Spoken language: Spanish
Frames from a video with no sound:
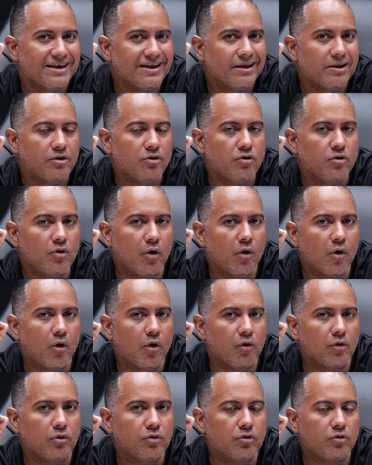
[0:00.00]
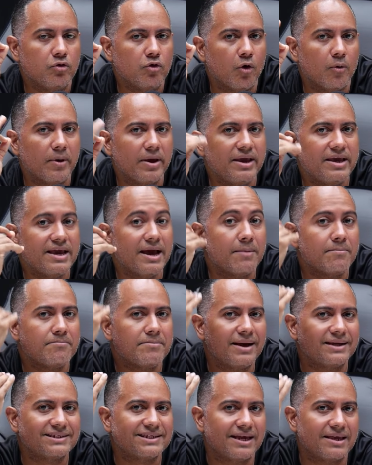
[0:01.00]
no, no veían
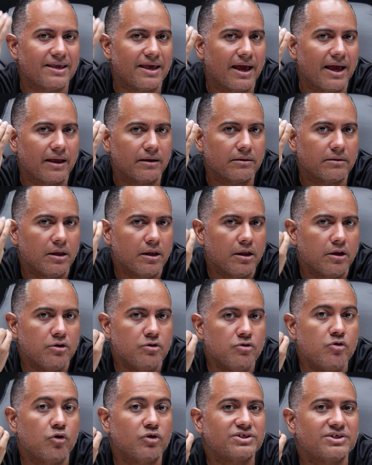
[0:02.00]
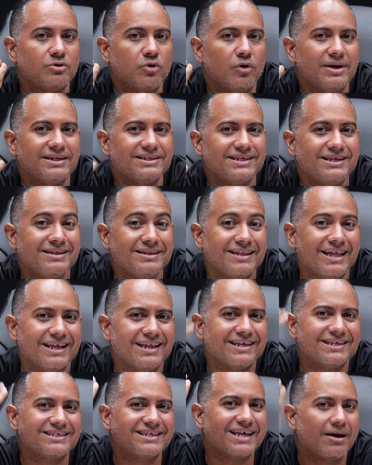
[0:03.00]
más allá, no, les
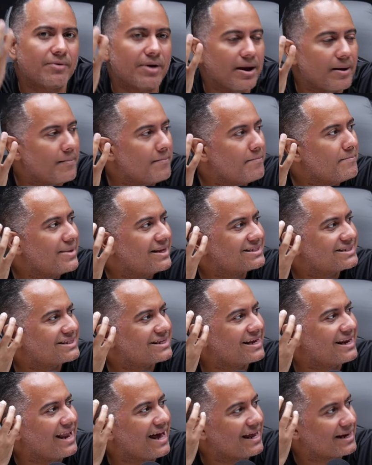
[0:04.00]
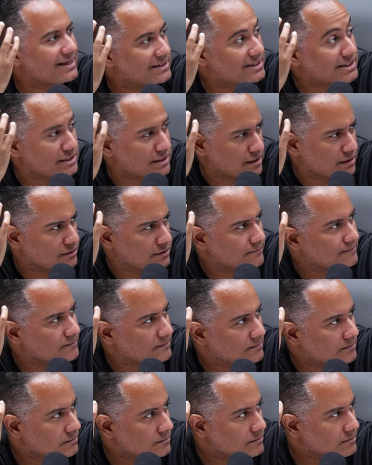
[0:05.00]
interesaba mezclarse
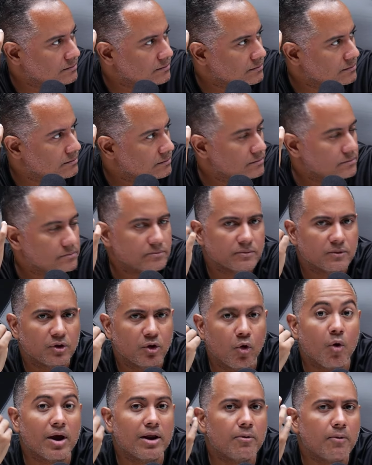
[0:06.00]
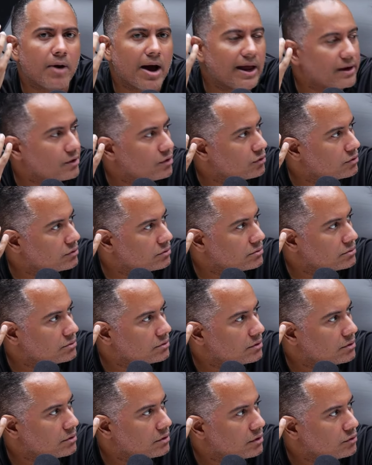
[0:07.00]
con el barrio,
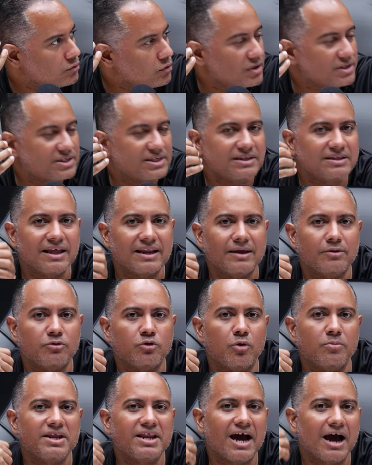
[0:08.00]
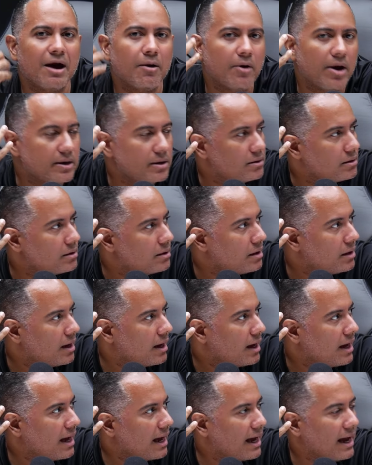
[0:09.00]
no, les no miraban
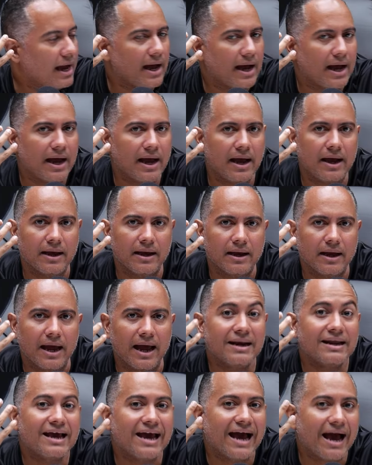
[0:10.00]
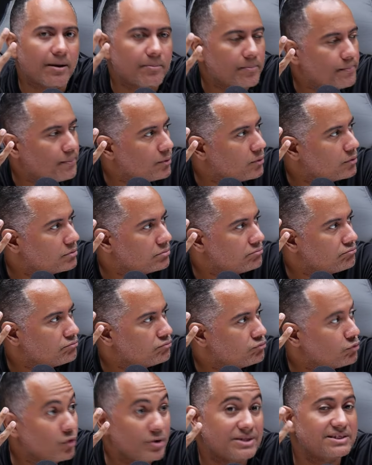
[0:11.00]
al campo,
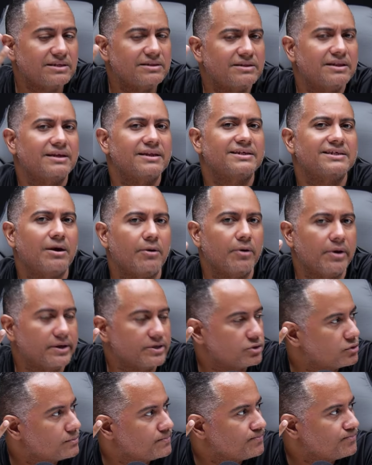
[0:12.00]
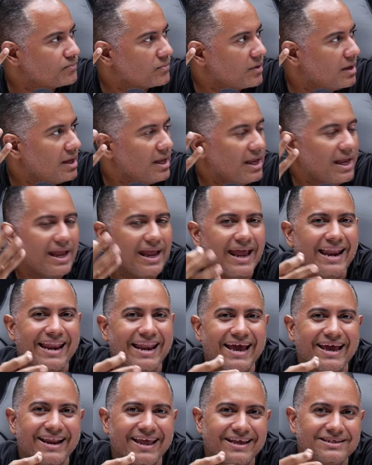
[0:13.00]
no les interesaba eso.
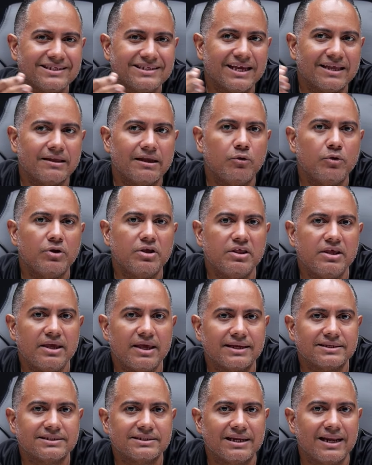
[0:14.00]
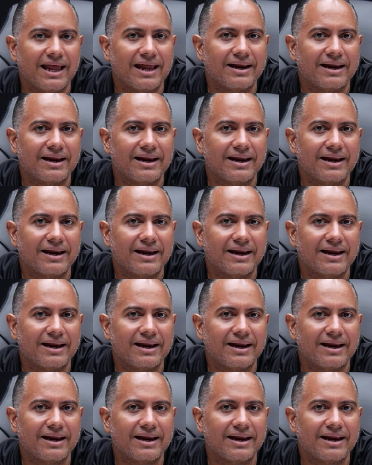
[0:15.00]
La herencia de Luis Díaz la